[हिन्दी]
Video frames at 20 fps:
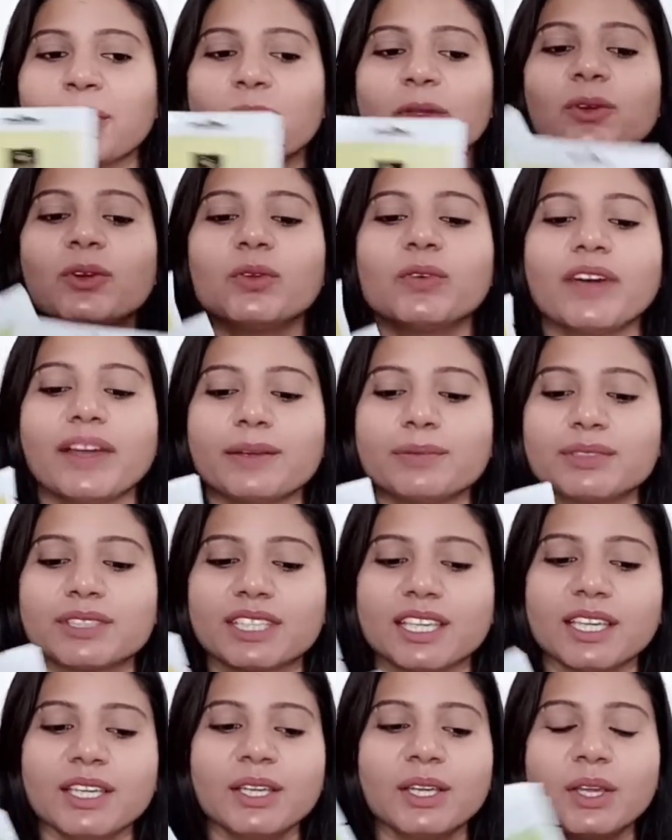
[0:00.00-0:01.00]
गुड वाइब्स
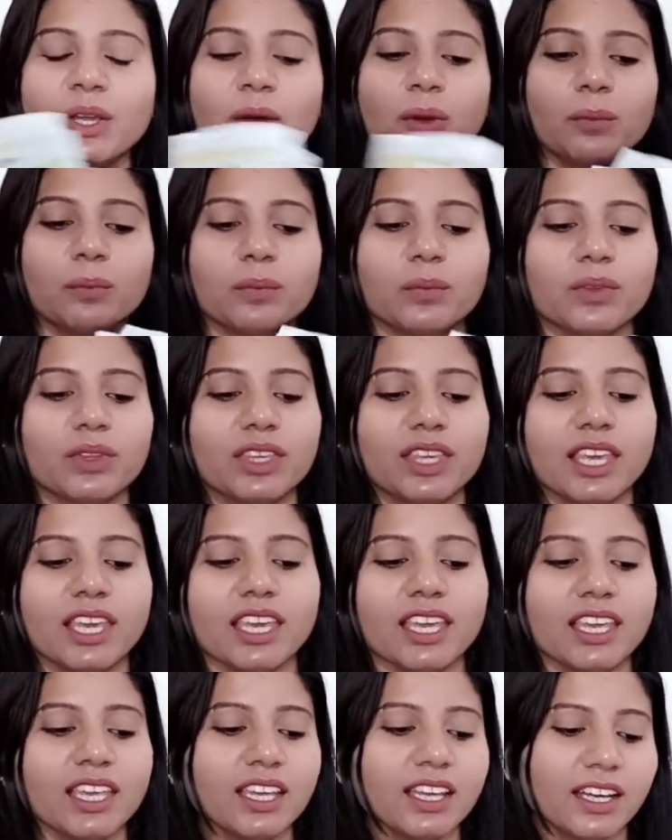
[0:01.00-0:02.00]
के
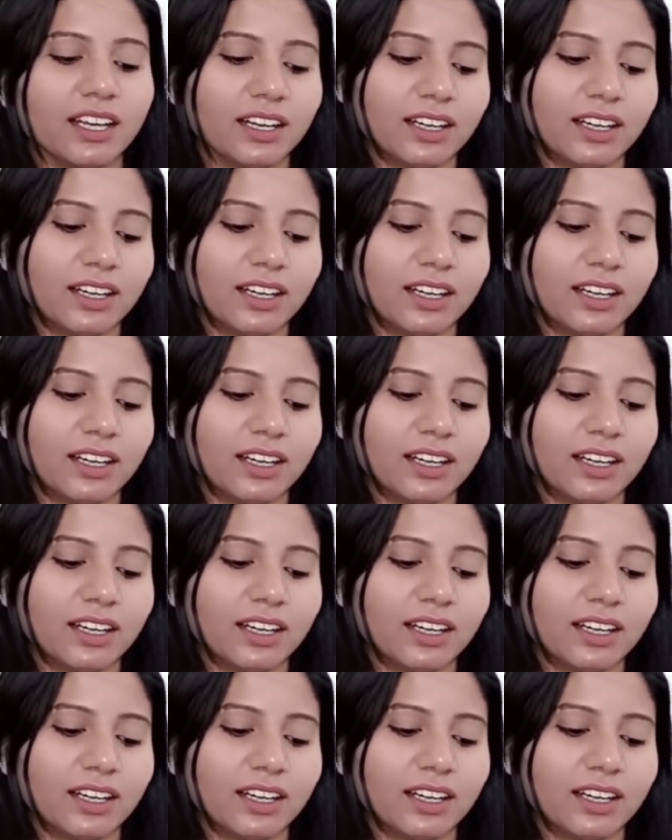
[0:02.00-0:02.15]
ये